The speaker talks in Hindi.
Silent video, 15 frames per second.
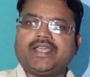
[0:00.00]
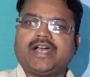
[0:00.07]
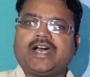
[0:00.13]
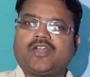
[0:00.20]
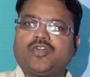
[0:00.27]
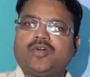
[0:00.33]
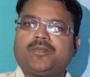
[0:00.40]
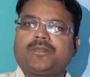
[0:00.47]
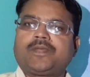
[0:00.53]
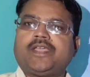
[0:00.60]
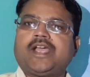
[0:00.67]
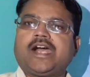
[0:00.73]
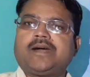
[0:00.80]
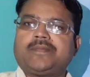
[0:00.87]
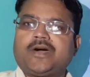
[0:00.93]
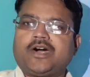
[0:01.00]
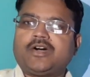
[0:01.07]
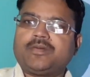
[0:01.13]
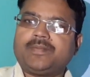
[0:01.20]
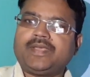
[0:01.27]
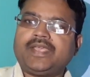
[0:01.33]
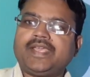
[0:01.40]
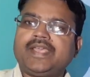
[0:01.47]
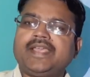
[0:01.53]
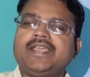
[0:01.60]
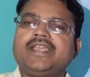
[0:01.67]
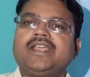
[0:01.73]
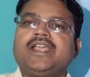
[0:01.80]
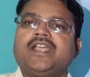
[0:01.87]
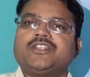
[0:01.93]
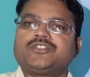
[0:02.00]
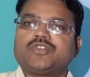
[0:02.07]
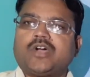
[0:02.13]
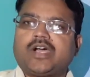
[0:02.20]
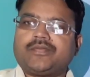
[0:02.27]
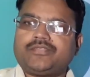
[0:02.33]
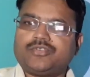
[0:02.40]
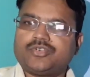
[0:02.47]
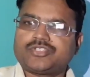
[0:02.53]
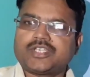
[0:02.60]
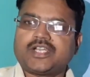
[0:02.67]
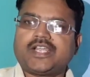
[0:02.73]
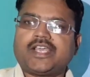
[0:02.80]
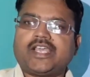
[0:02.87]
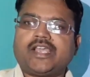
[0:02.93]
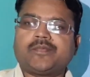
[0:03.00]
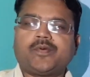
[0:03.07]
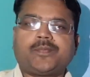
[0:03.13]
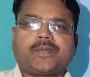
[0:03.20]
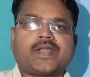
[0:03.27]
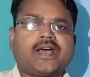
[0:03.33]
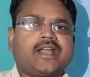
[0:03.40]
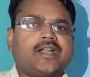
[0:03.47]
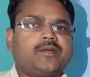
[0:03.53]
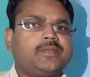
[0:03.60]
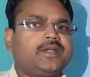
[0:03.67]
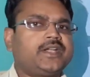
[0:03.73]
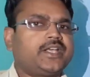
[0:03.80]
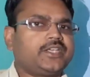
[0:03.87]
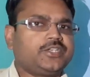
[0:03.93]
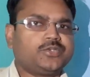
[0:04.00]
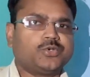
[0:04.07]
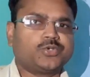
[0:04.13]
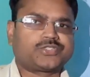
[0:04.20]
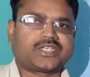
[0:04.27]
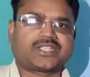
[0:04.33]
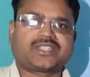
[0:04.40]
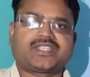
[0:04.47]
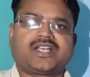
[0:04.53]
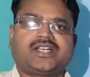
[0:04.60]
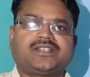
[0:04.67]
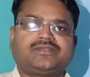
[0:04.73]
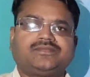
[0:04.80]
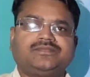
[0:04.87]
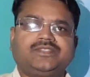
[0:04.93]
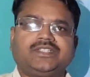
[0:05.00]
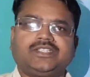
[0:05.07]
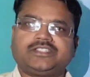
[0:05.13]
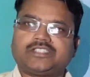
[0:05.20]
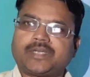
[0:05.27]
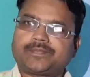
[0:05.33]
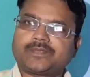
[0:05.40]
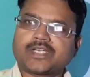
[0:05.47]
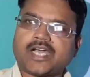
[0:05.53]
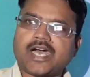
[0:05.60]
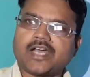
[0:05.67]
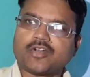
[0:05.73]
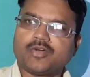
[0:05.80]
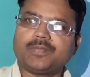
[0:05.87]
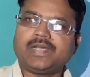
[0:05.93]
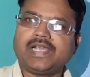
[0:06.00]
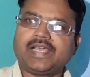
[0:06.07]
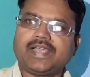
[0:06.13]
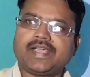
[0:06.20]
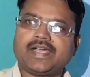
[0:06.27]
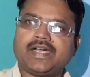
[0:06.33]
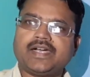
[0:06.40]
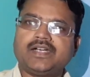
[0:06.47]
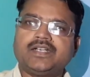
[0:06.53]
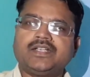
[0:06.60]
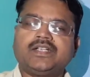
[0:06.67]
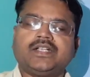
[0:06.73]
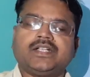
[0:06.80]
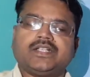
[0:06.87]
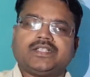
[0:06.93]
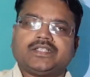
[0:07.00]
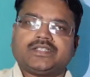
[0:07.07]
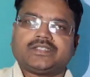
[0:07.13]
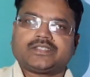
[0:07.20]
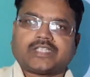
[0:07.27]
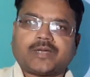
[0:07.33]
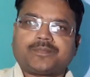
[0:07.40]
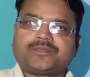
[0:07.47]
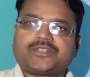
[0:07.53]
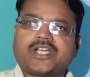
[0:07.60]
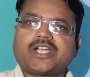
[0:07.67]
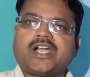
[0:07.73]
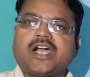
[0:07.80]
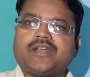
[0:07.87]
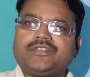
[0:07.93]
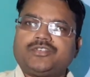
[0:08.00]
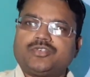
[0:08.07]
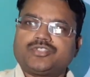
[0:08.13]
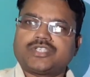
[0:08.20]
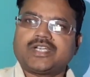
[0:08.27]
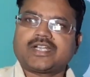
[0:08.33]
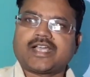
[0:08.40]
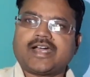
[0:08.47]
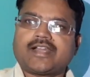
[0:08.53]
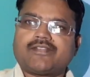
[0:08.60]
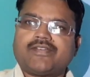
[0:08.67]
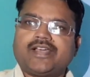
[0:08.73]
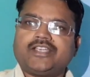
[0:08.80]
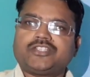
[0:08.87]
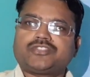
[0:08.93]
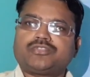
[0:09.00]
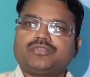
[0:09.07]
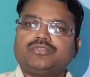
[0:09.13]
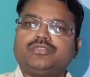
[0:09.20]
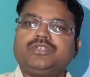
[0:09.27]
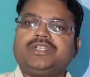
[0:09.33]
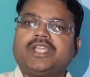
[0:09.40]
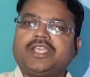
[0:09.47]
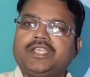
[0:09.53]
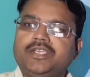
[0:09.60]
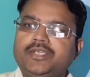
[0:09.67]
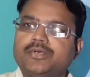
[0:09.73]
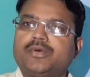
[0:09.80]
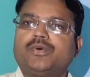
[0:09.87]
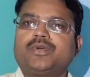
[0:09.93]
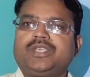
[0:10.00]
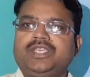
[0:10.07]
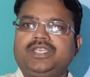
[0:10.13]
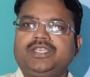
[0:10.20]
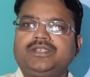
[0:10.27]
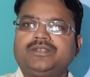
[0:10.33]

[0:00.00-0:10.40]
या आरोप के अभाव में जो अभियोजन है वो प्रारंभ नहीं हो सकता जब तक आरोप नहीं लगेगा तब तक अभियोजन कार्रवाई शुरू नहीं होगी